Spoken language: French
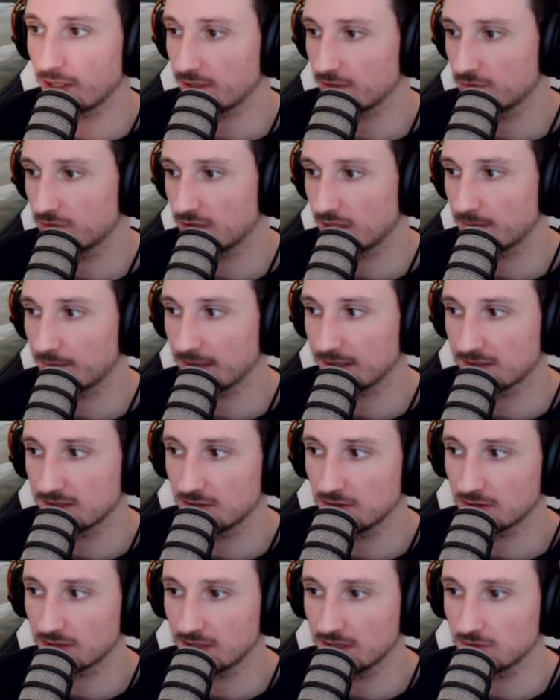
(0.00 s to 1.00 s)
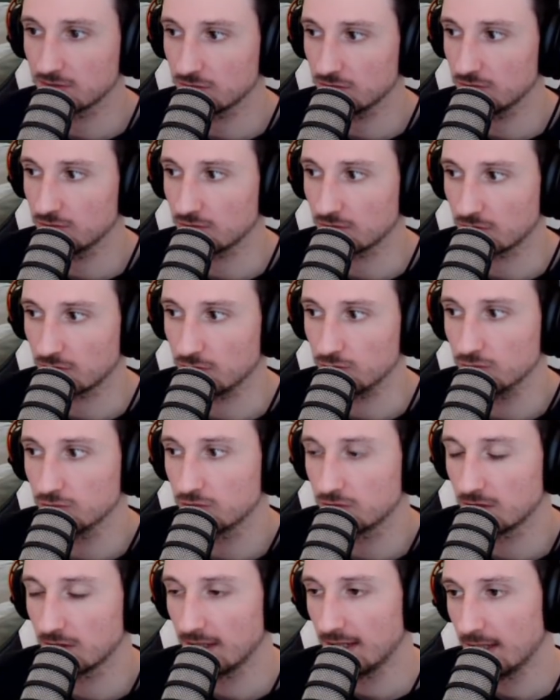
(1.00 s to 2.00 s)
résultats précédents qu'ils ont eu. Donc le
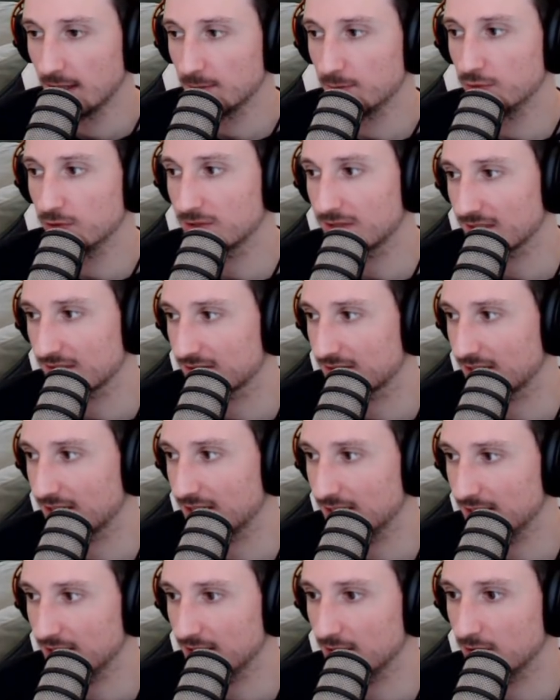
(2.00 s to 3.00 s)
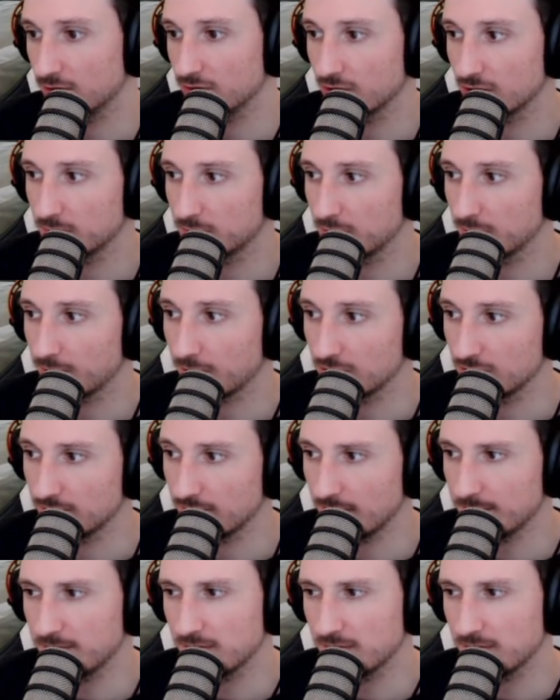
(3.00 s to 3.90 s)
doute peut s'installer et London peut prendre une map,